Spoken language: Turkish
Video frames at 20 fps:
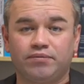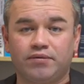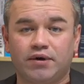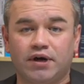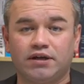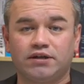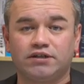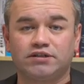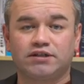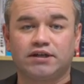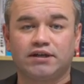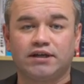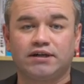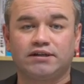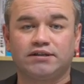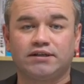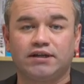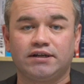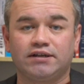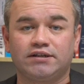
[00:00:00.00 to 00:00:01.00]
Ayrıca
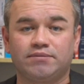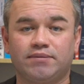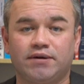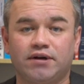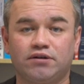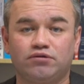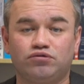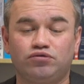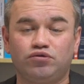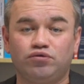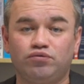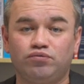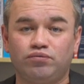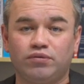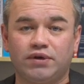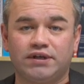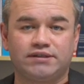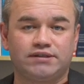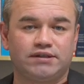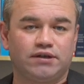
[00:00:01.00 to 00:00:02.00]
yarından itibaren tüm
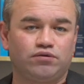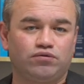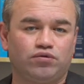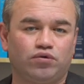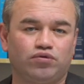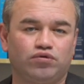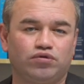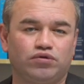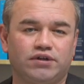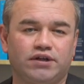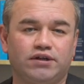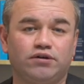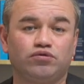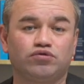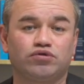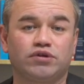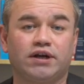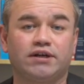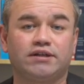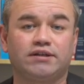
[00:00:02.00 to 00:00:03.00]
meslek okulları
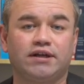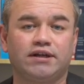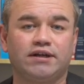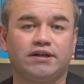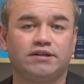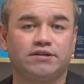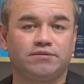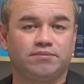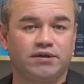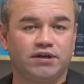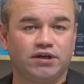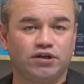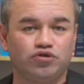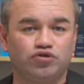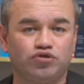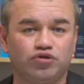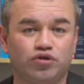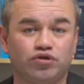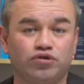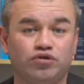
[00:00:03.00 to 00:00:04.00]
uzaktan eğitime
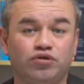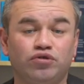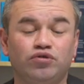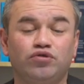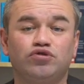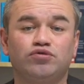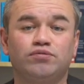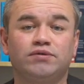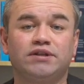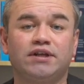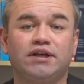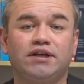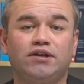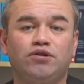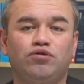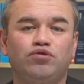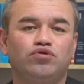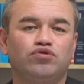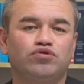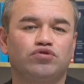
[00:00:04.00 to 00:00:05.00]
geçiyor. 100 binde
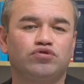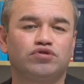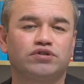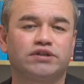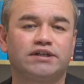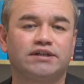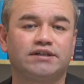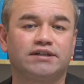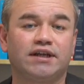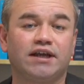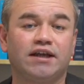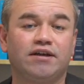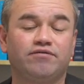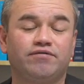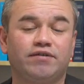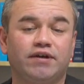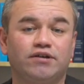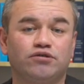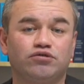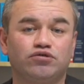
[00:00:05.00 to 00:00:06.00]
200'ün üzerinde
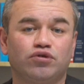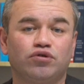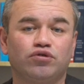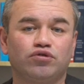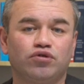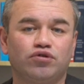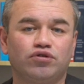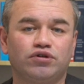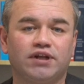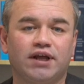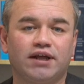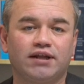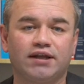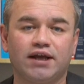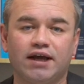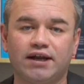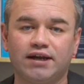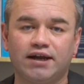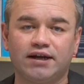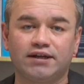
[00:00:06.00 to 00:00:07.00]
enfeksiyon görülen
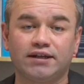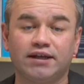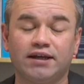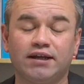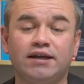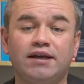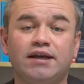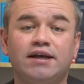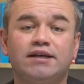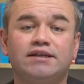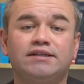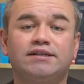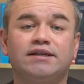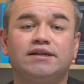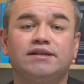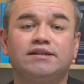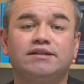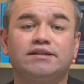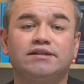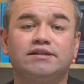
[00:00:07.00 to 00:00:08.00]
yerlerde
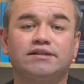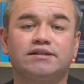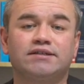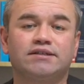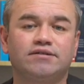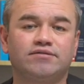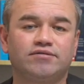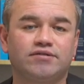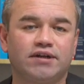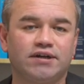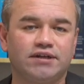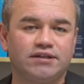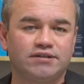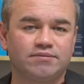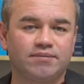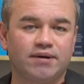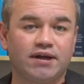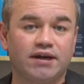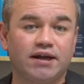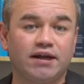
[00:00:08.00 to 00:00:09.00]
8. sınıftan
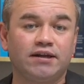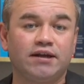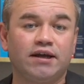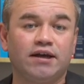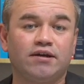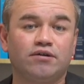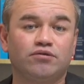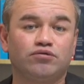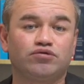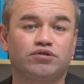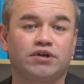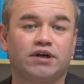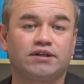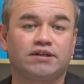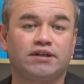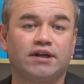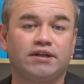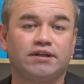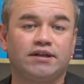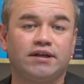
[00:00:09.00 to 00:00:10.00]
itibaren
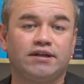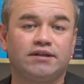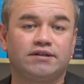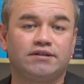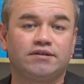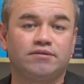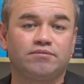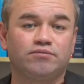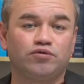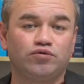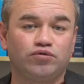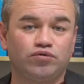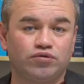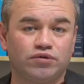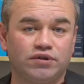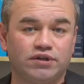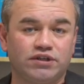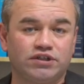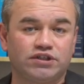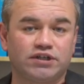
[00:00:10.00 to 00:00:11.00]
uzaktan eğitim
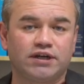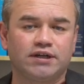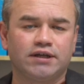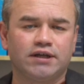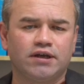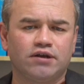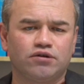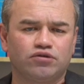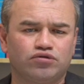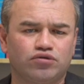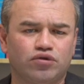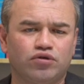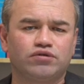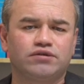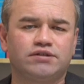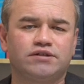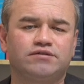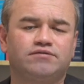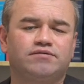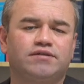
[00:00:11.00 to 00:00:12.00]
uygulanacak. Son
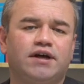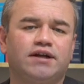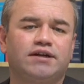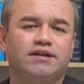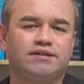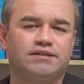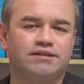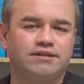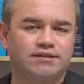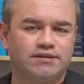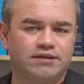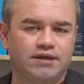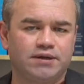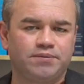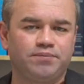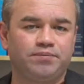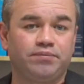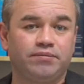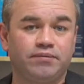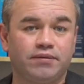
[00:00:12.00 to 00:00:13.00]
sınıflar istisna.
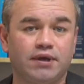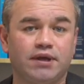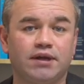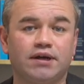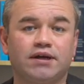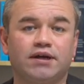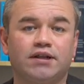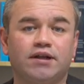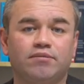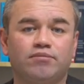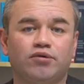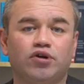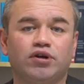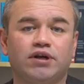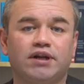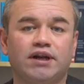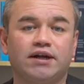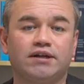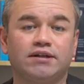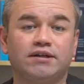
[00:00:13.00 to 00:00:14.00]
Geri kalan
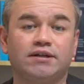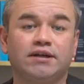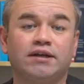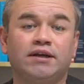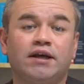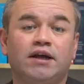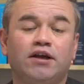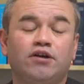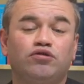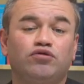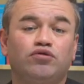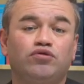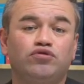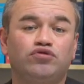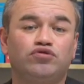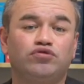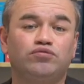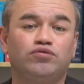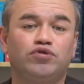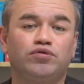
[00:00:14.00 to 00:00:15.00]
bölgelerde de
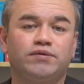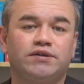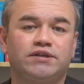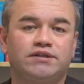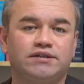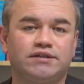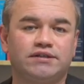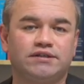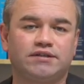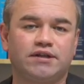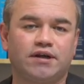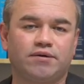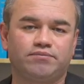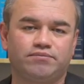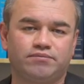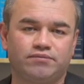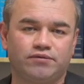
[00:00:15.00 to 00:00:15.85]
dönüşümlü bir sistem